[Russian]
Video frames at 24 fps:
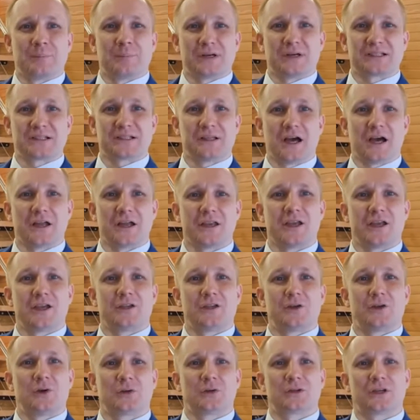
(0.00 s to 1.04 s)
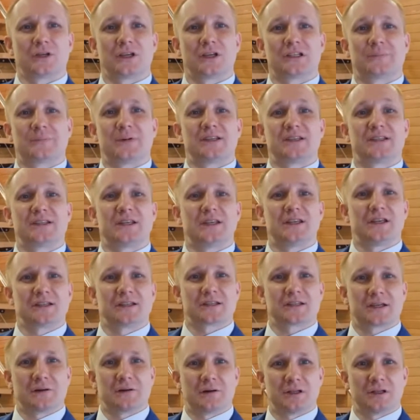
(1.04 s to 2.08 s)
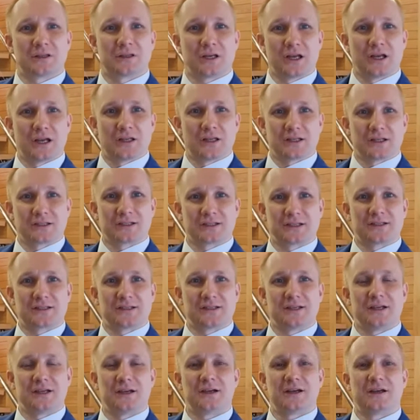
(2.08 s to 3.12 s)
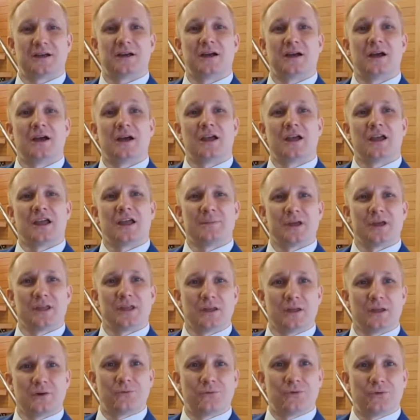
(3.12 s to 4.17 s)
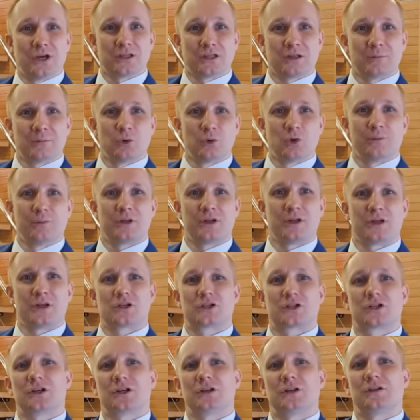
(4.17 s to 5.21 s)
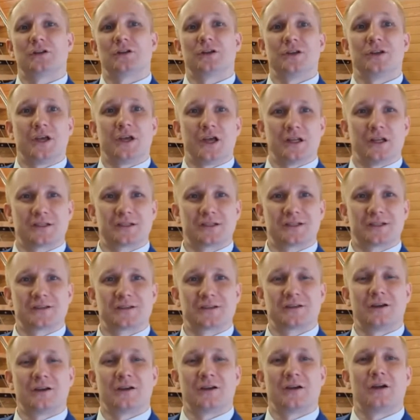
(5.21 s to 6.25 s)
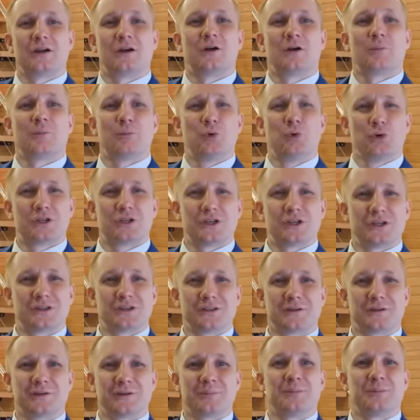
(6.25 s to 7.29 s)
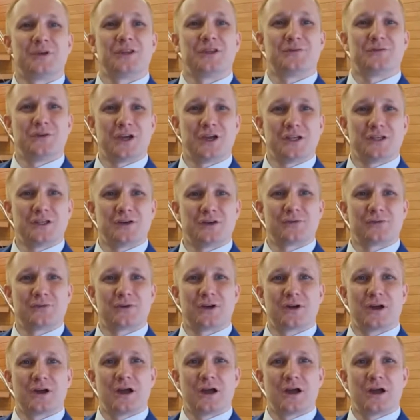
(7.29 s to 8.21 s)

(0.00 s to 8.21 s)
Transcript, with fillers: Послание идет из президентского отеля «Анастасия». Именно в этом номере жил Ельцин, Путин, Медведев.